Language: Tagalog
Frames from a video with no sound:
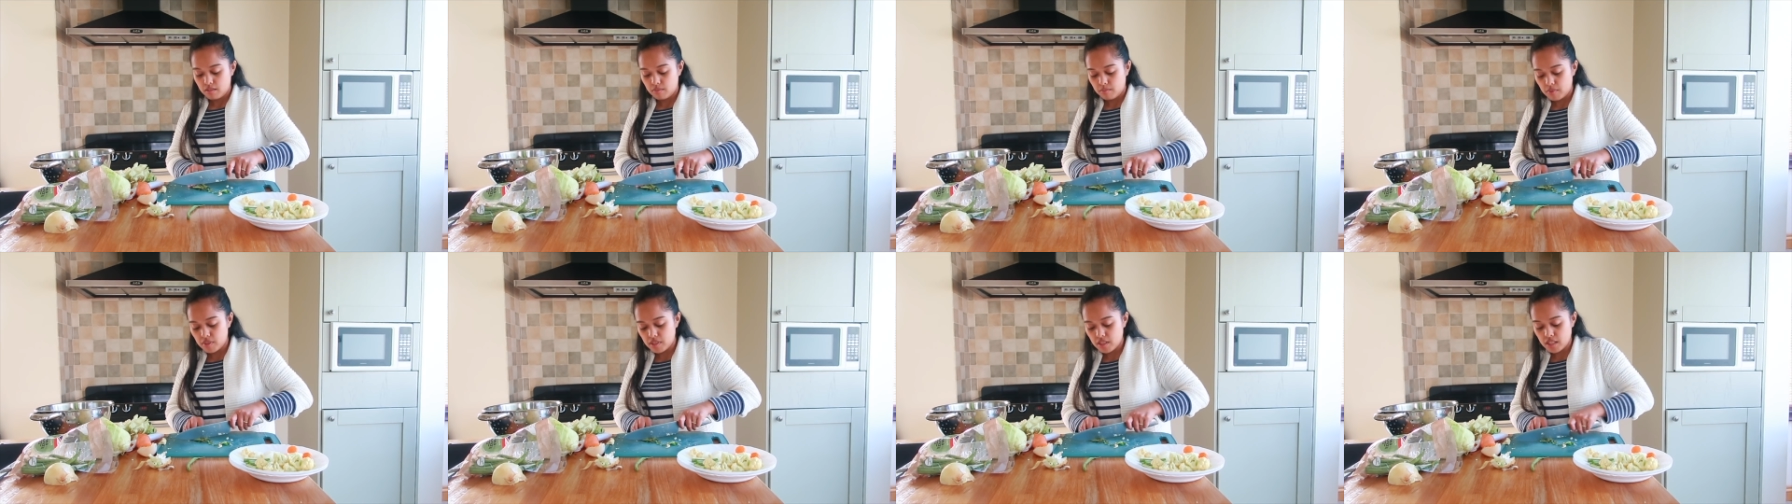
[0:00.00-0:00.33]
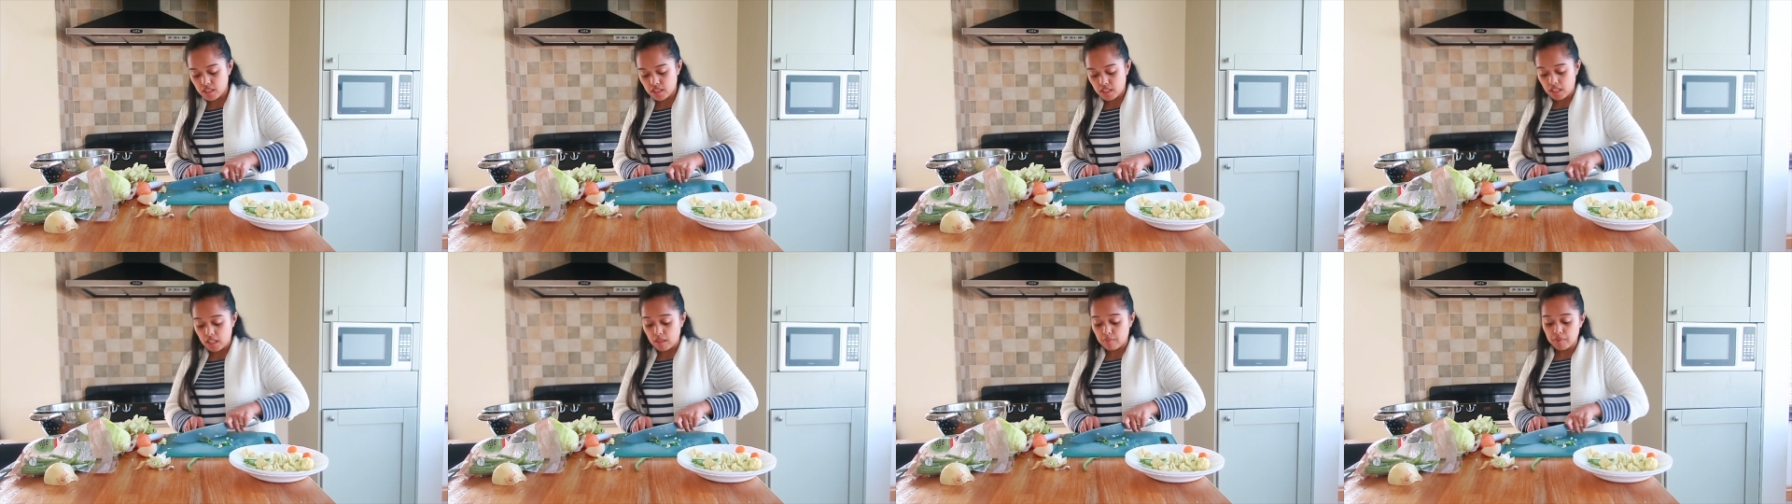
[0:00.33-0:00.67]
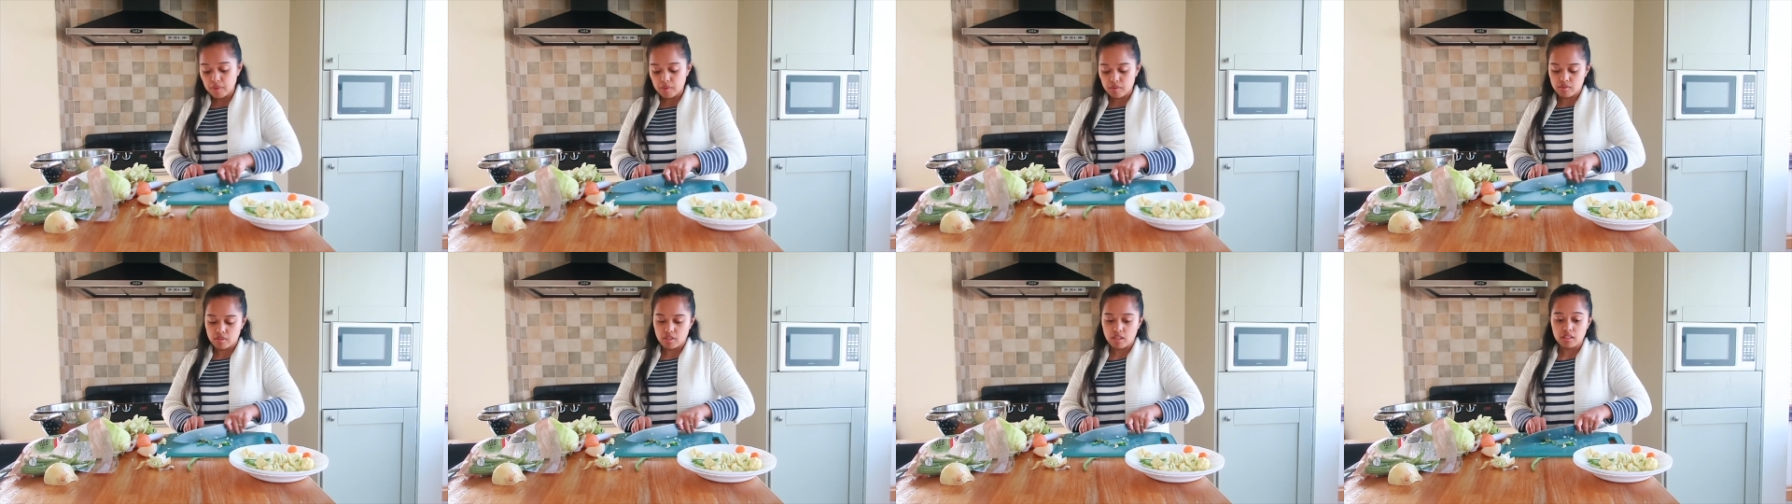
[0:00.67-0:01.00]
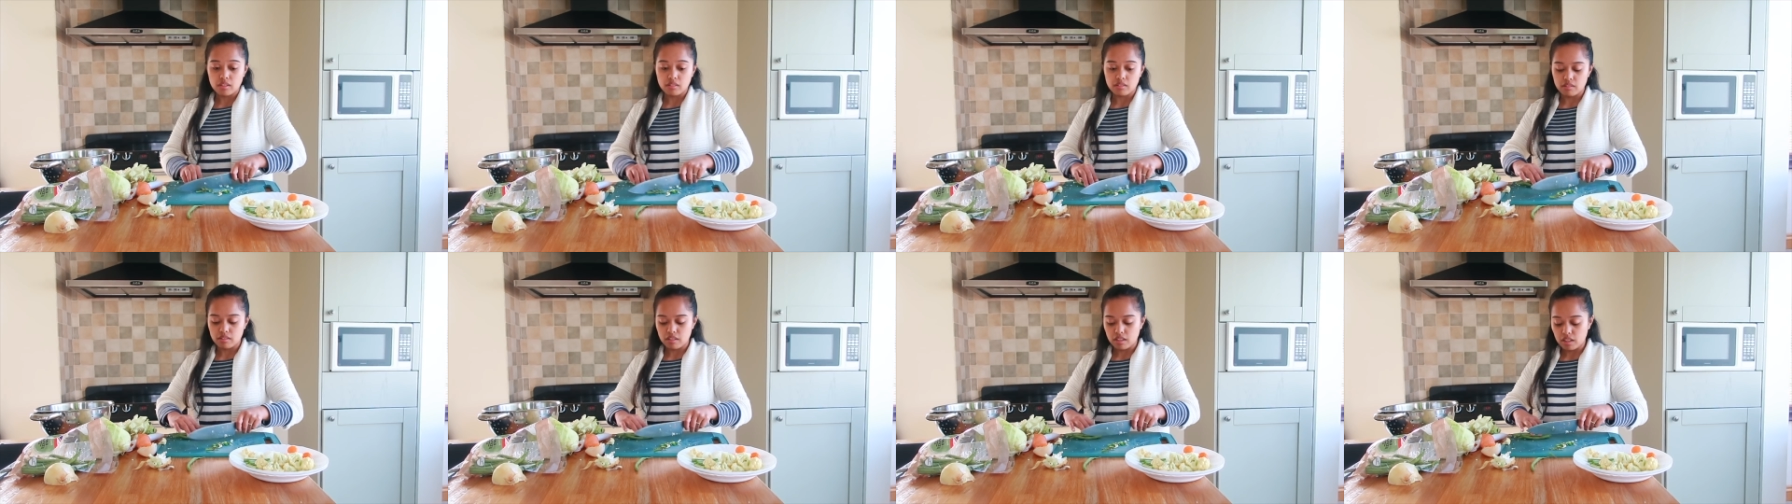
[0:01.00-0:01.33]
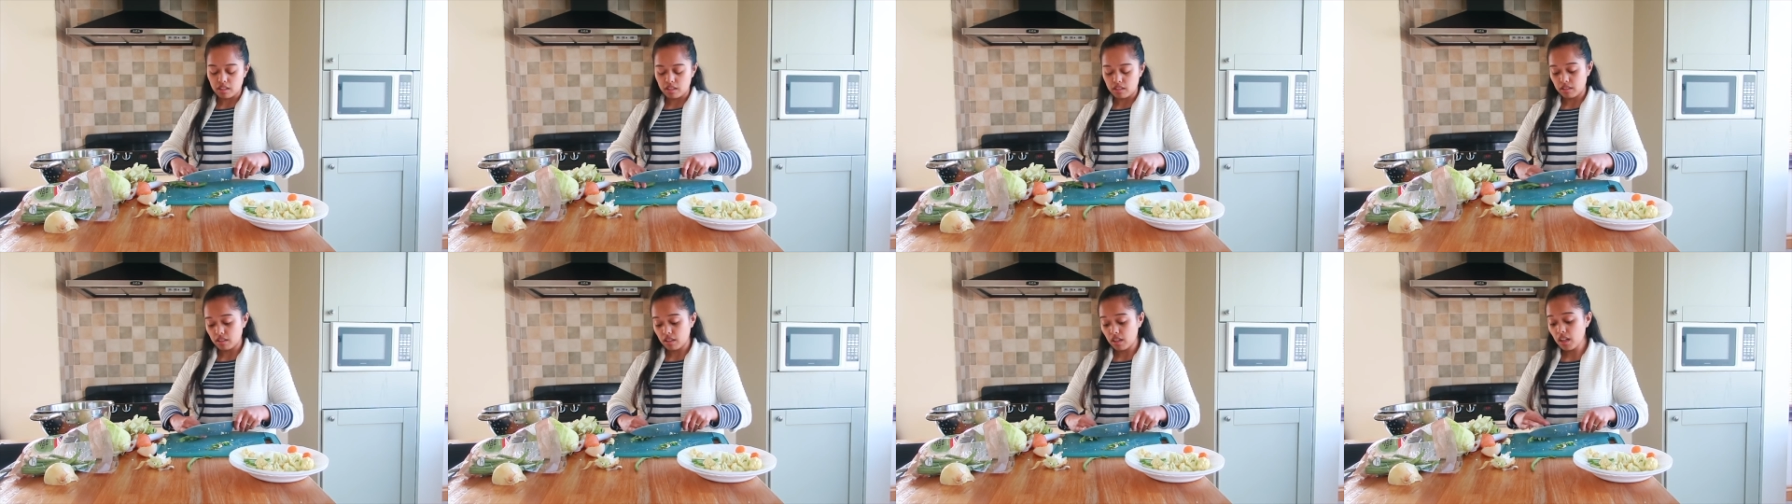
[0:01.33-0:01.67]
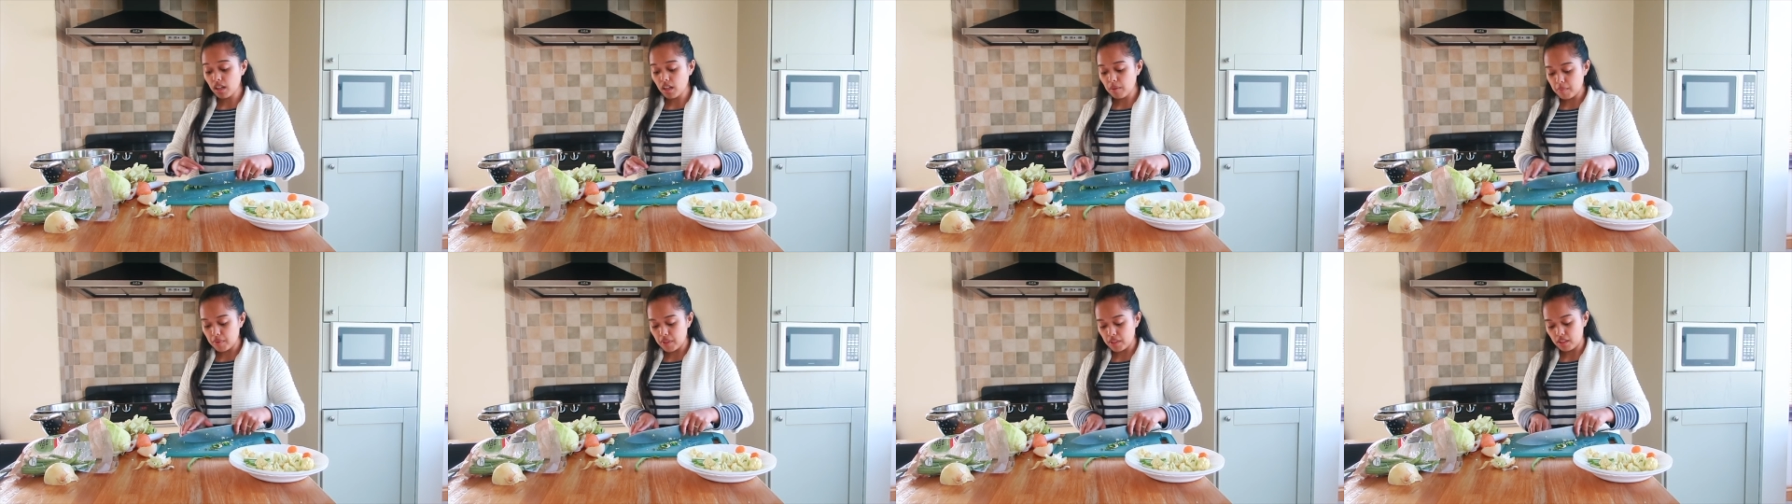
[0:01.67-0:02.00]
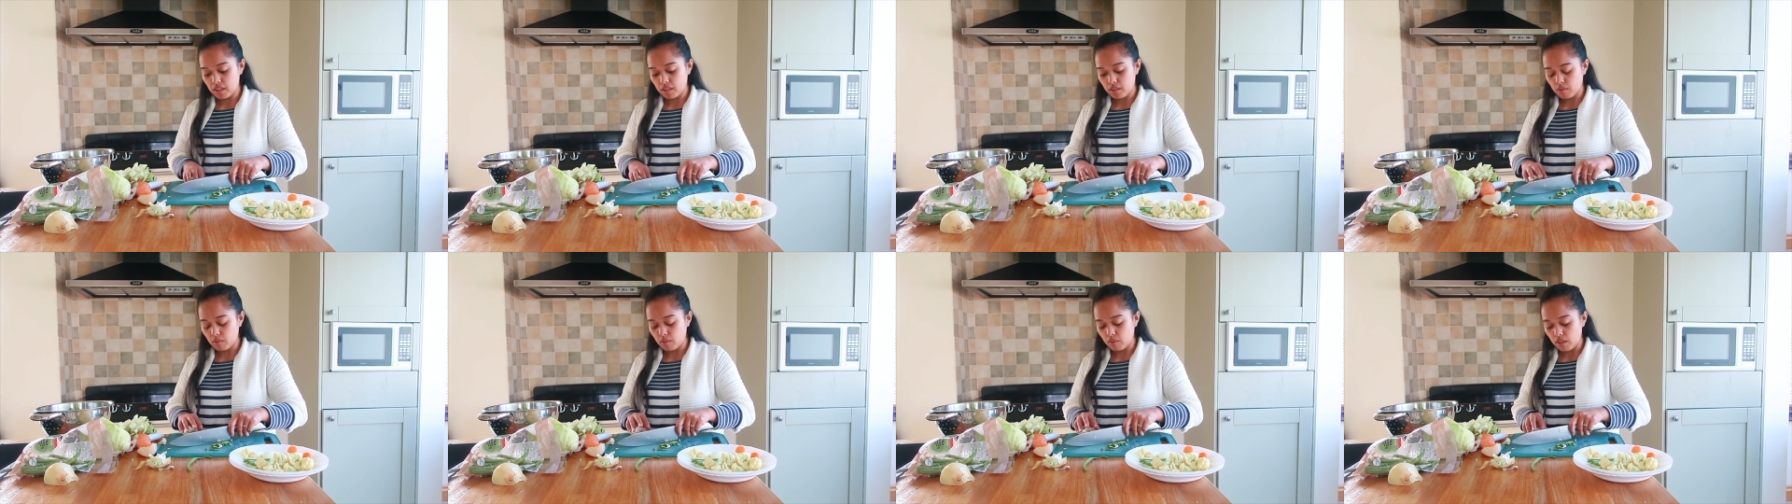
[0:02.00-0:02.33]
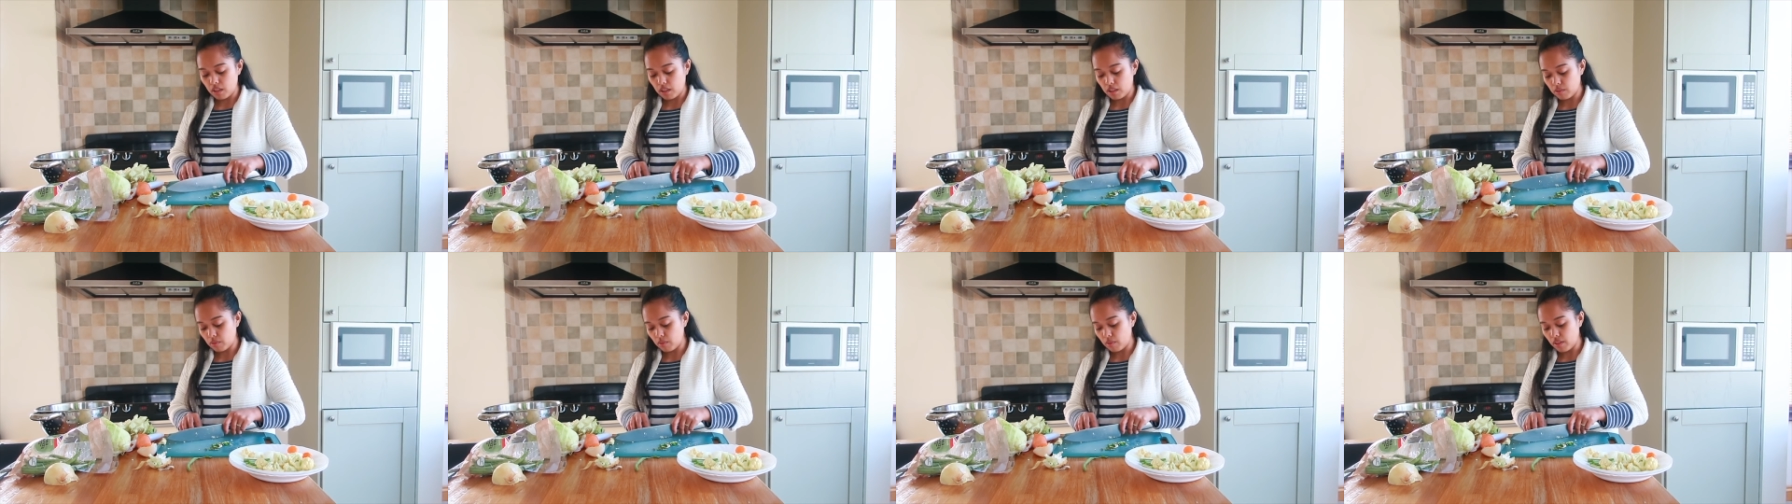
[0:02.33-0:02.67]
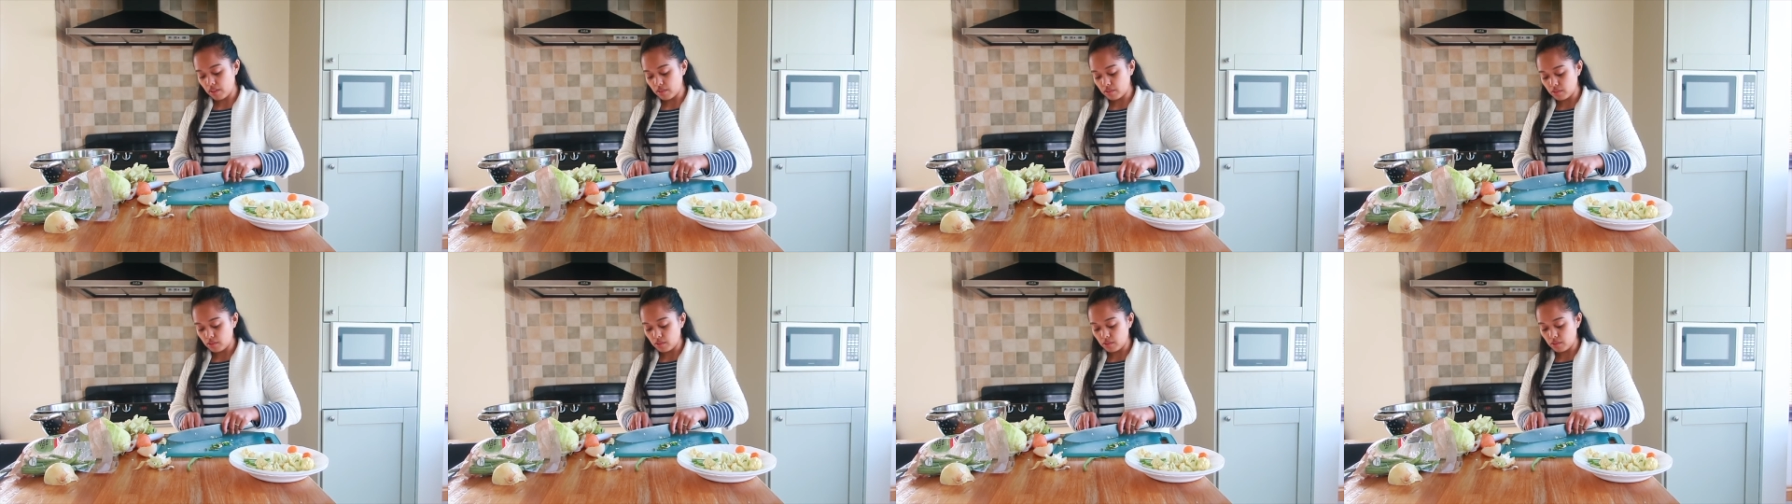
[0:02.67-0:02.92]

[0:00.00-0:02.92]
Basta sinabi ko sa inyo na gagamitin ko lang kung ano